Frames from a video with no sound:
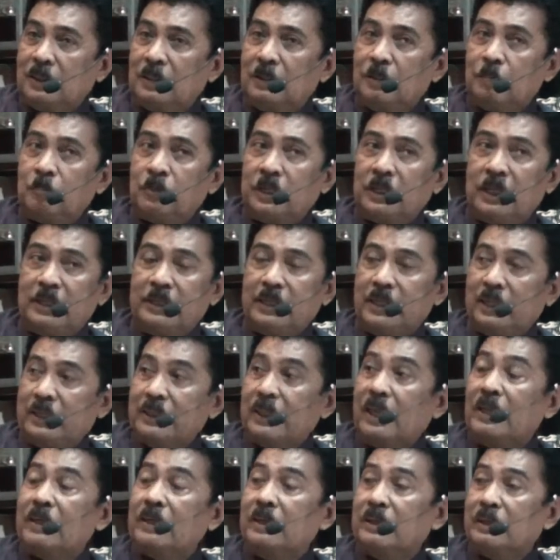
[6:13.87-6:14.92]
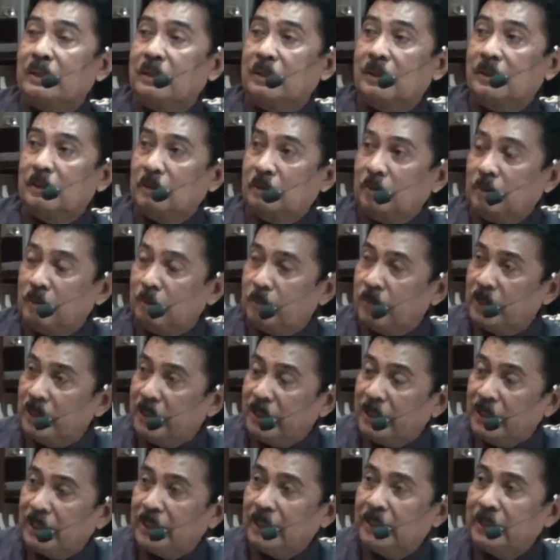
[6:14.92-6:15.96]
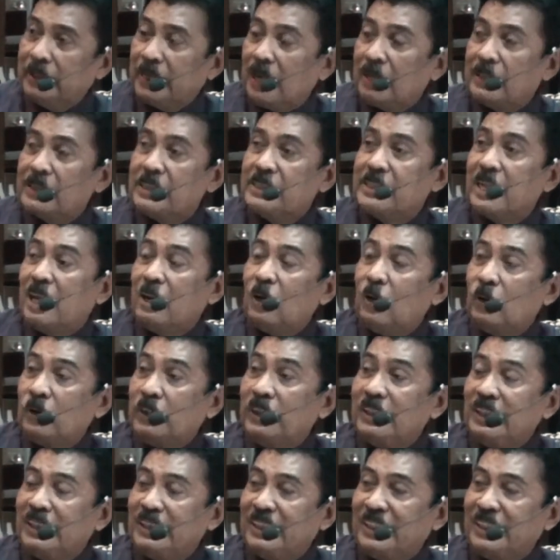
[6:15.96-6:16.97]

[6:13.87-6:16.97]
menghadirkan ini cal si calon ini